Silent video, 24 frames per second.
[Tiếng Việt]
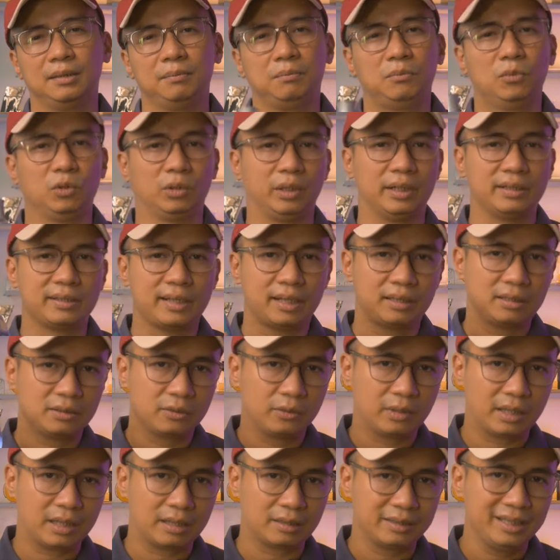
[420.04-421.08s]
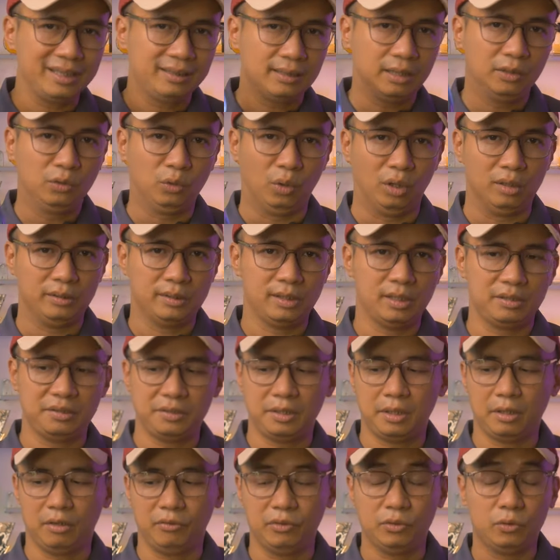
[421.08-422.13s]
thân một cái chai nước hoa ít tên tuổi rất là
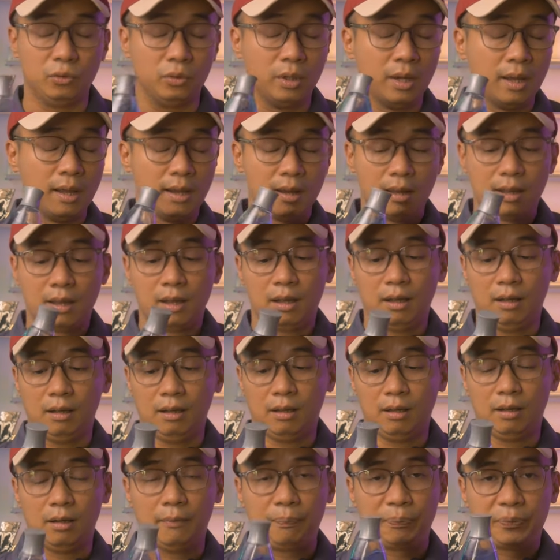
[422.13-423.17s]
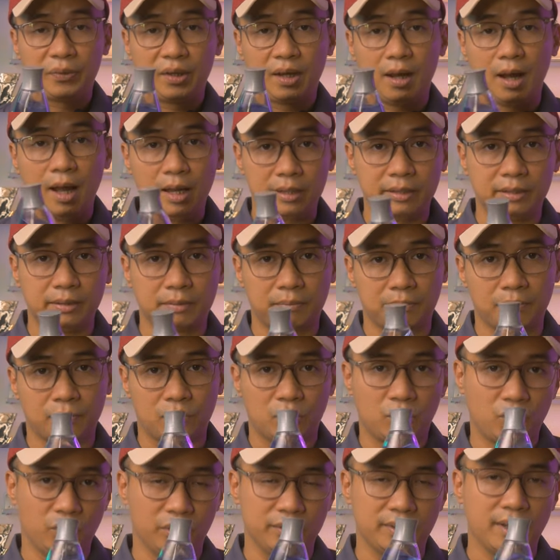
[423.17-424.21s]
nhiều ví dụ uh, hay
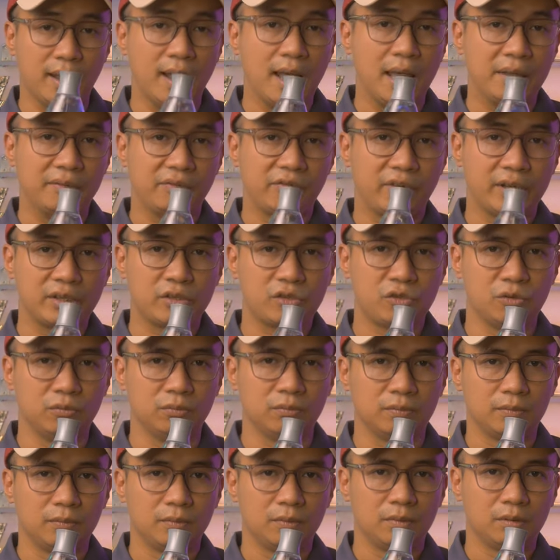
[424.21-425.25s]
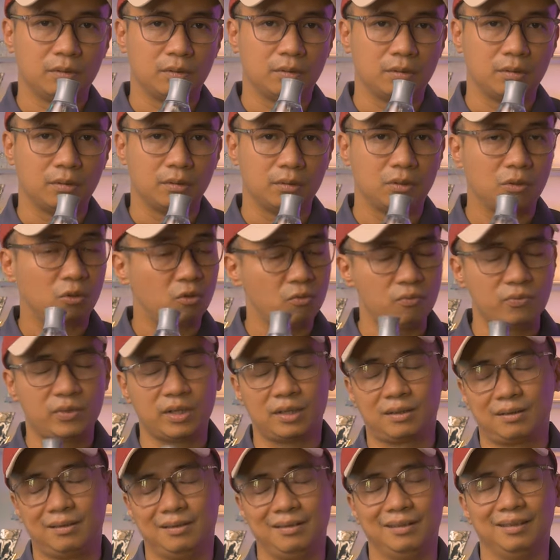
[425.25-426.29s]
của nhà Anfesung nó cũng
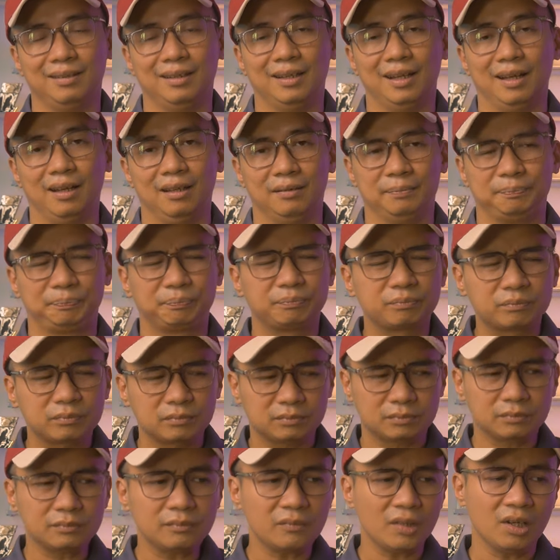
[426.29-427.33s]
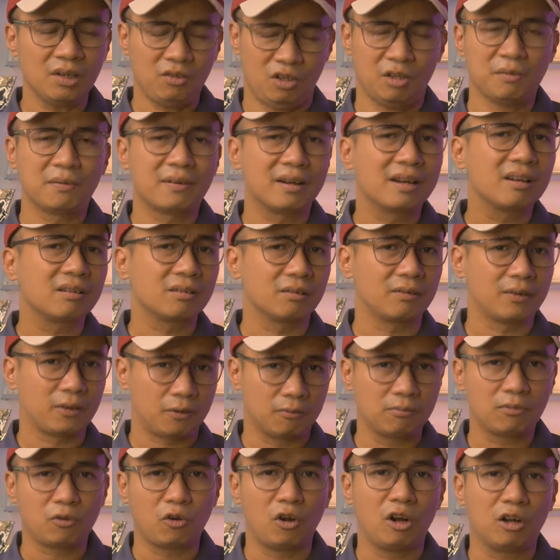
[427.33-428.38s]
rất là nó nó
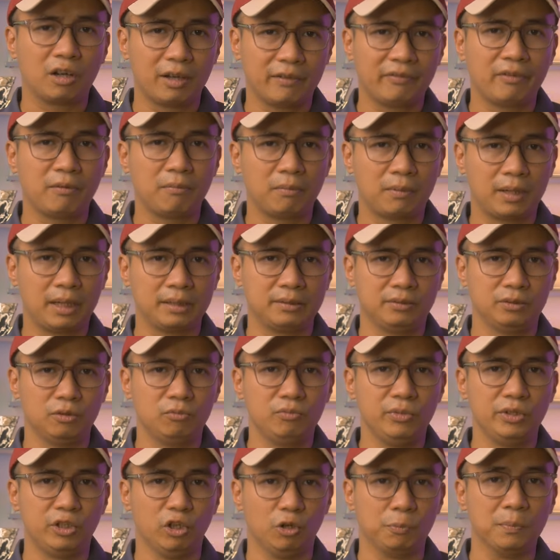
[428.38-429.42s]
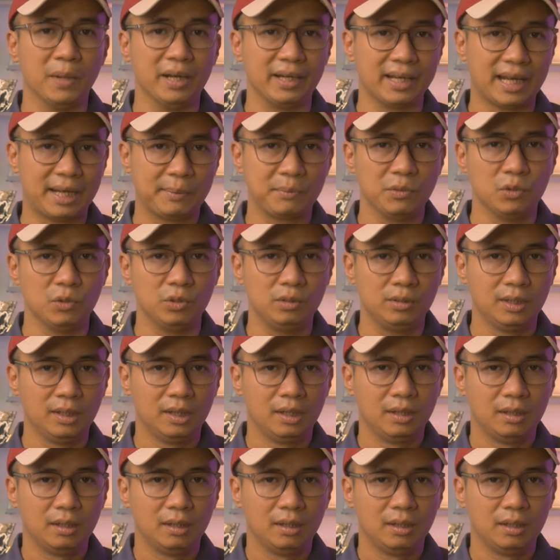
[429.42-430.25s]
cũng có cái phong cách giống như kiểu 724